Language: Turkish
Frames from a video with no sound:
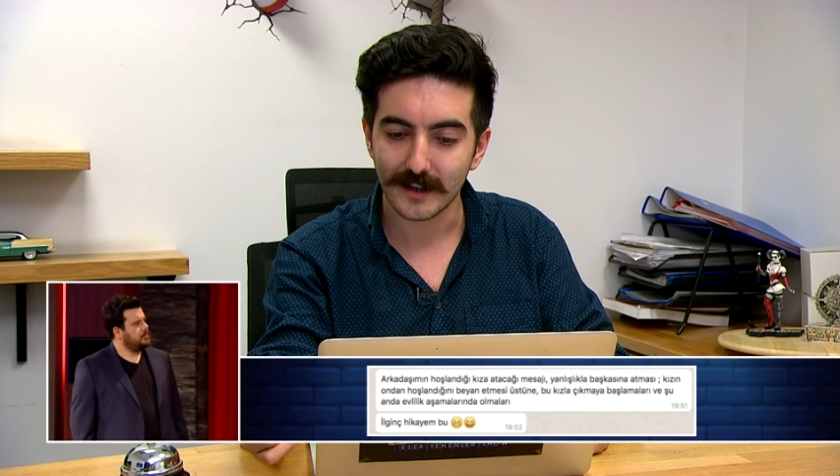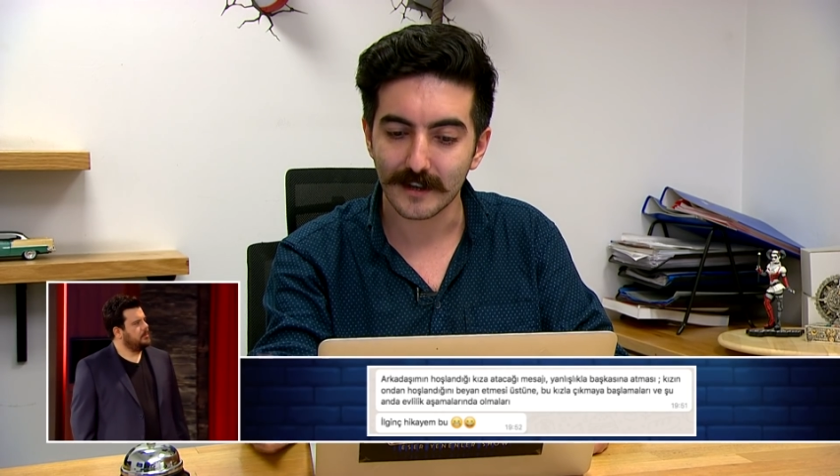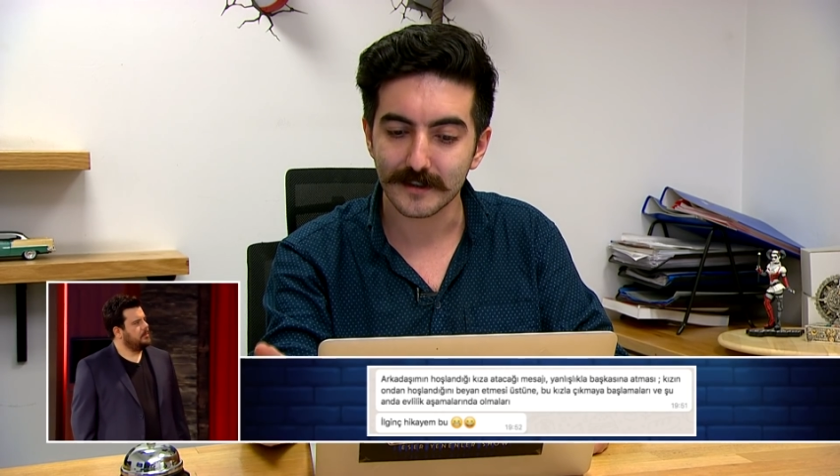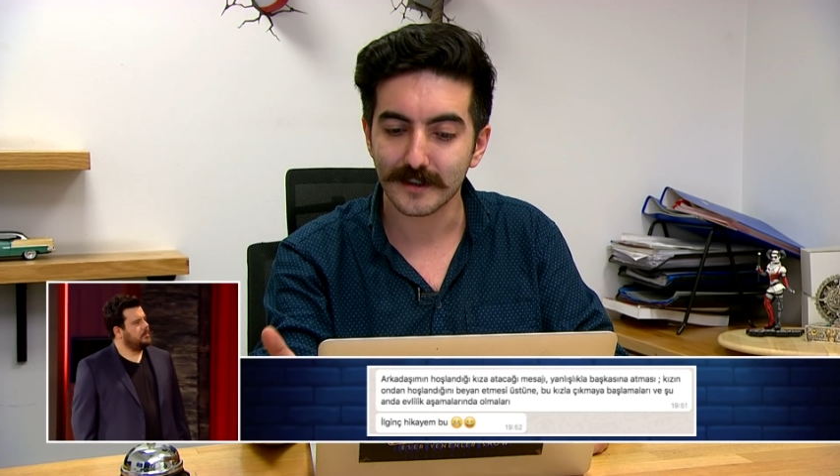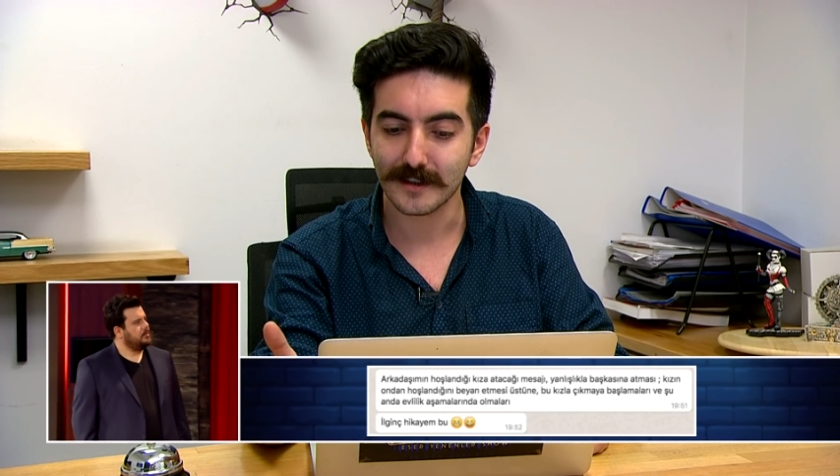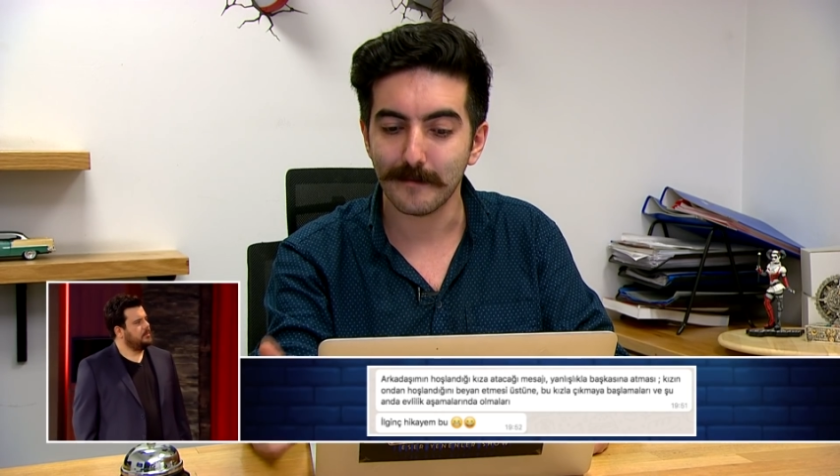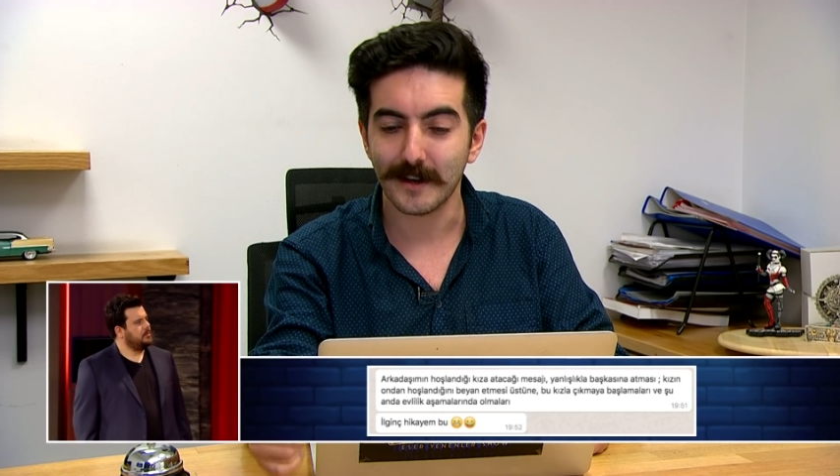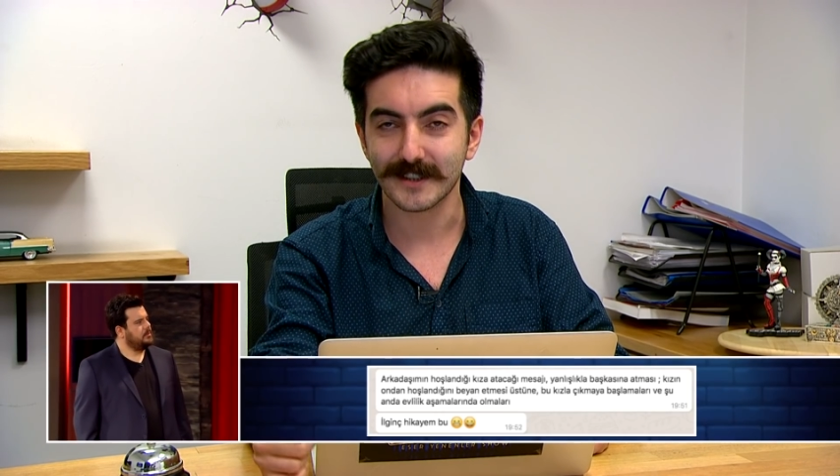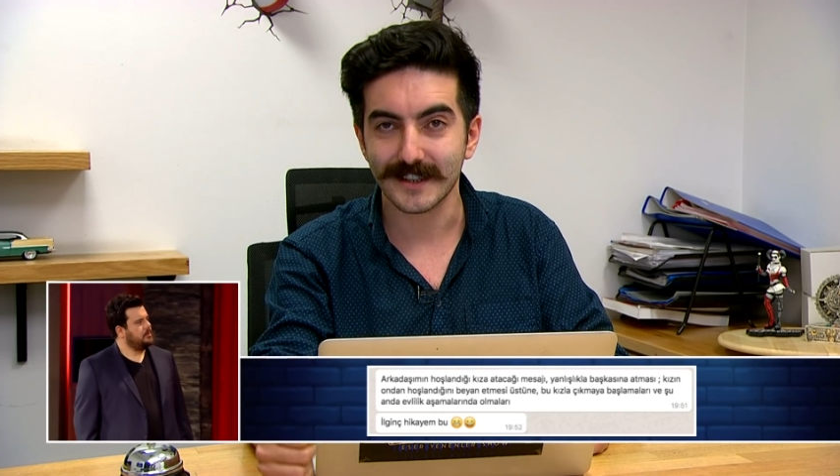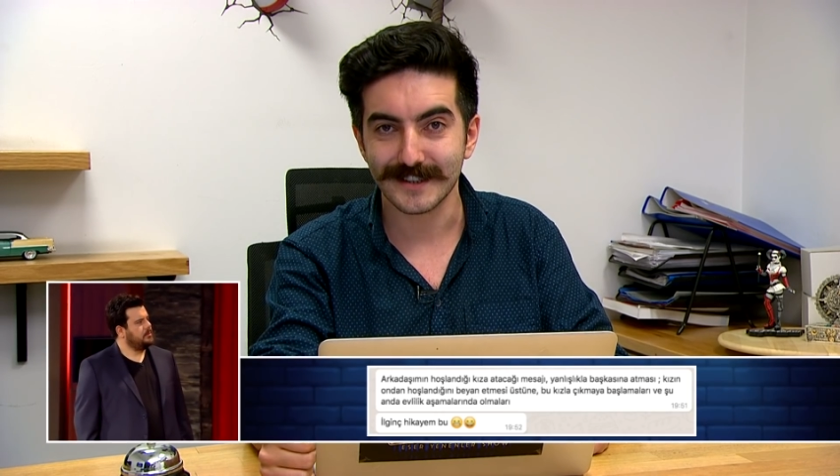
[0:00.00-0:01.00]
yanlışlıkla
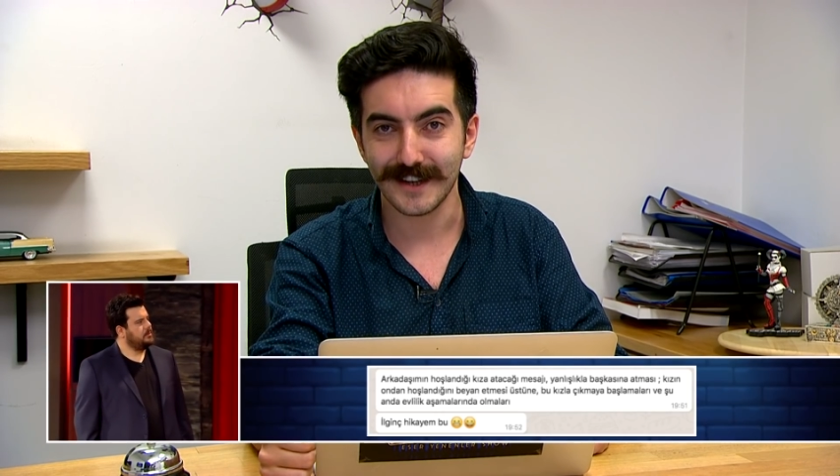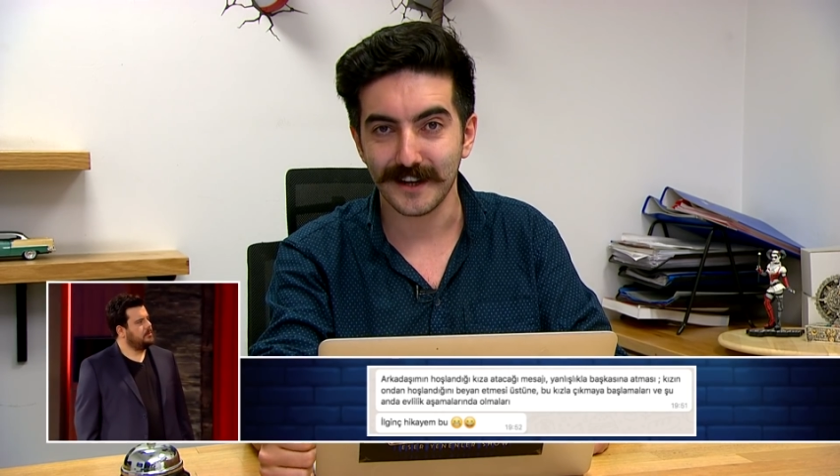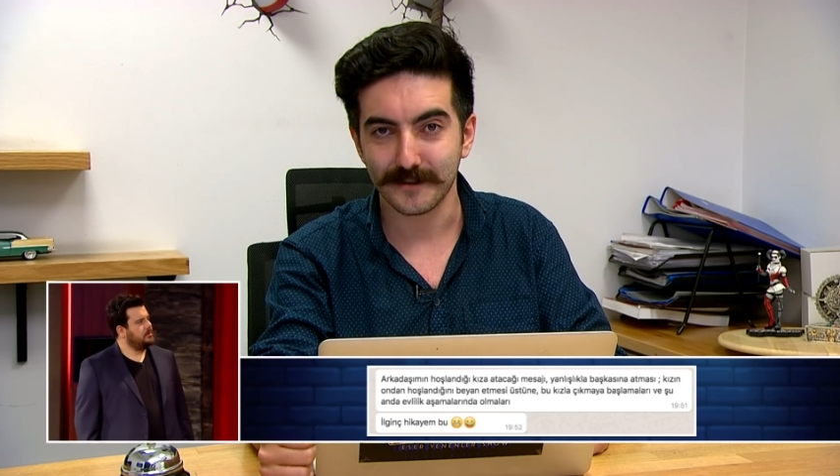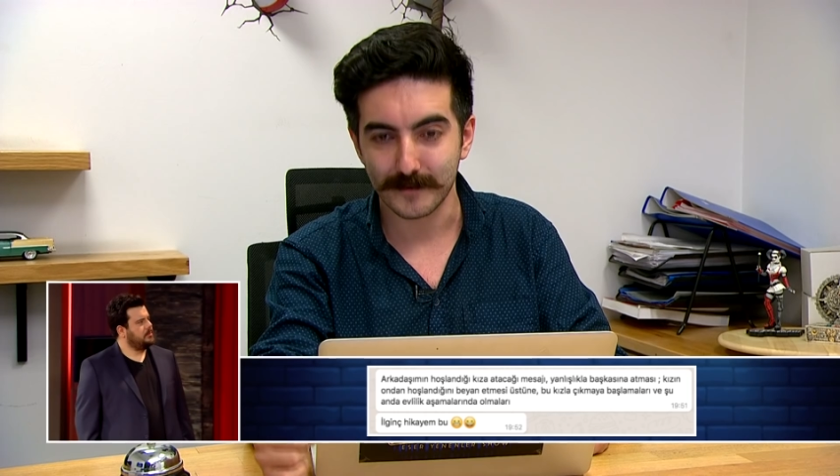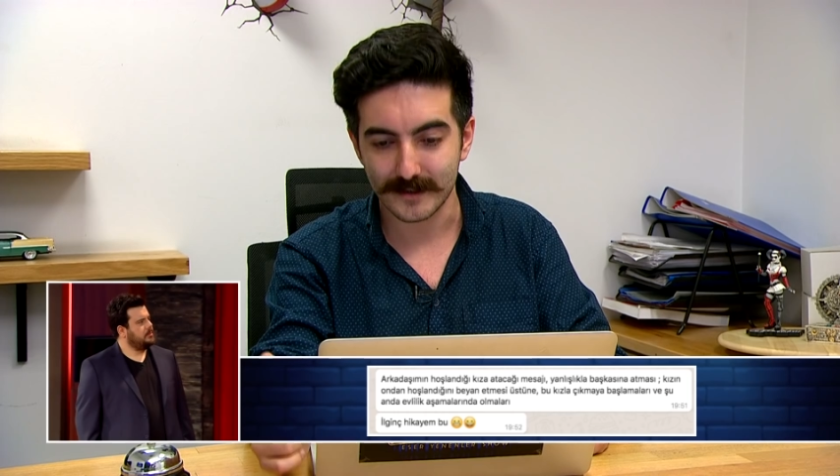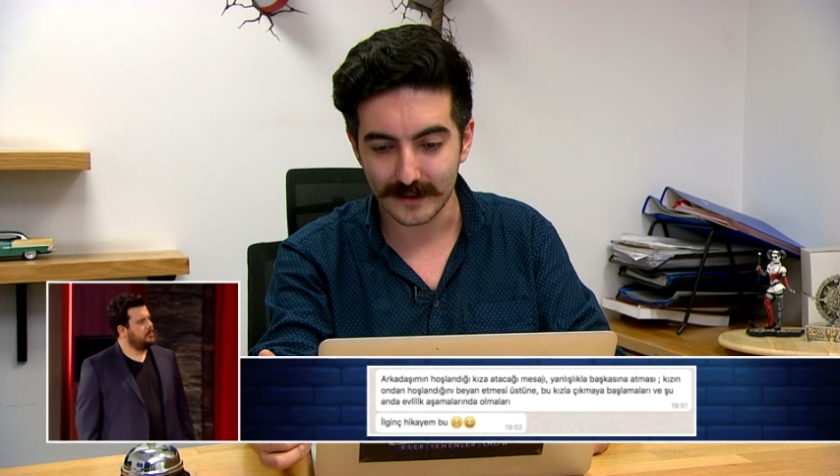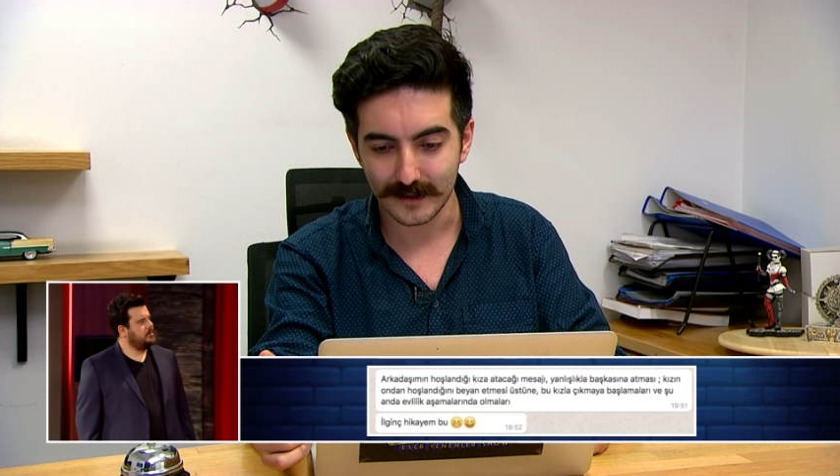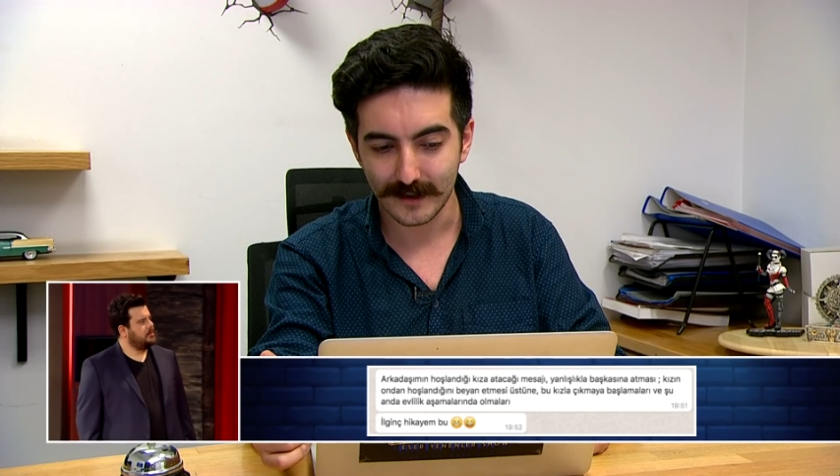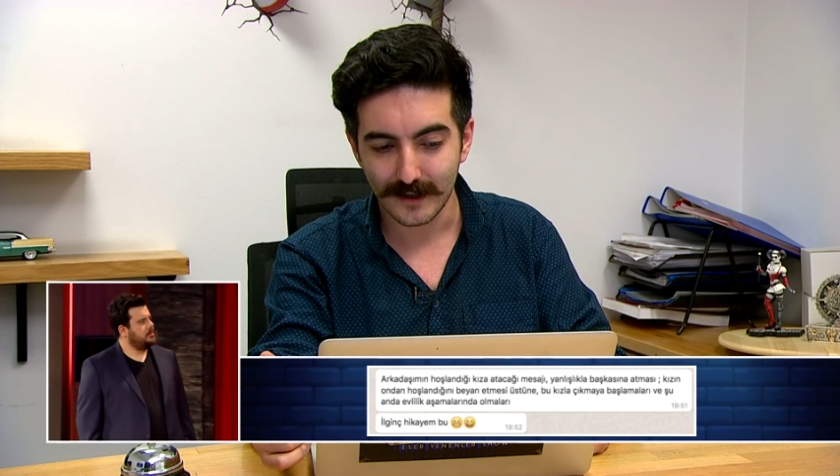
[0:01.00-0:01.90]
başkasına atması,